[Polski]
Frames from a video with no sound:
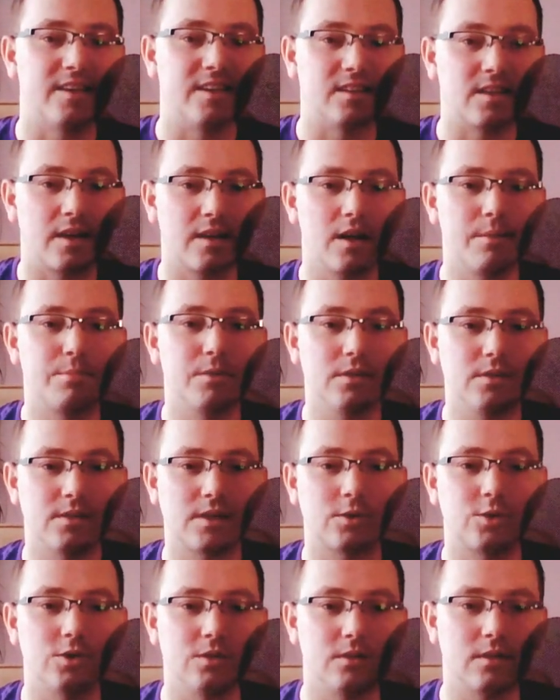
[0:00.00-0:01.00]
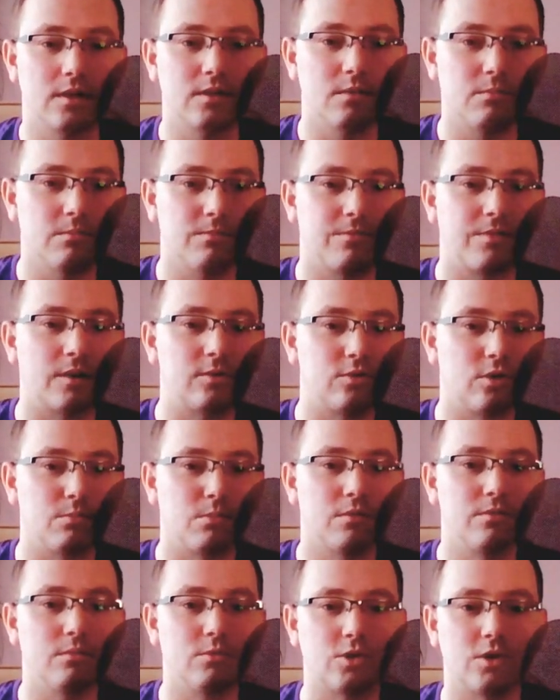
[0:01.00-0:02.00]
i najlepiej z zasilaniem
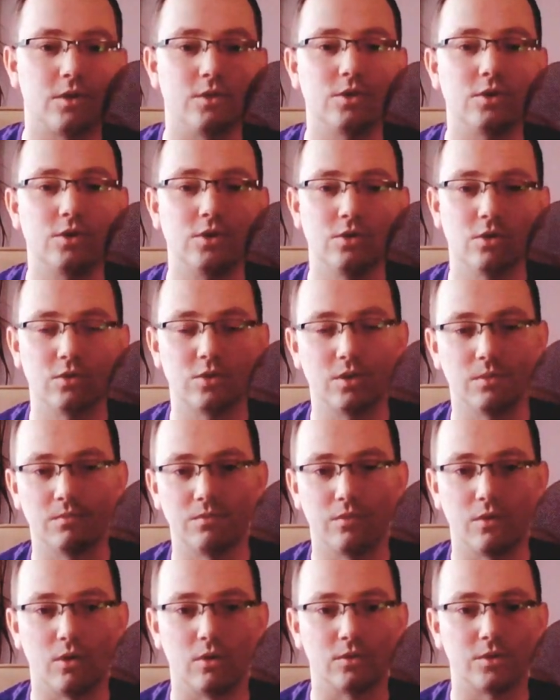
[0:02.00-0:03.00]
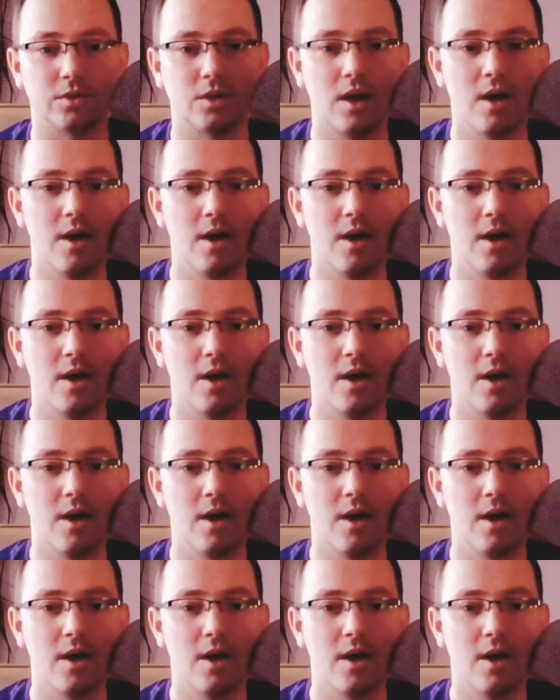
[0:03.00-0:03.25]
fantomowym 48V.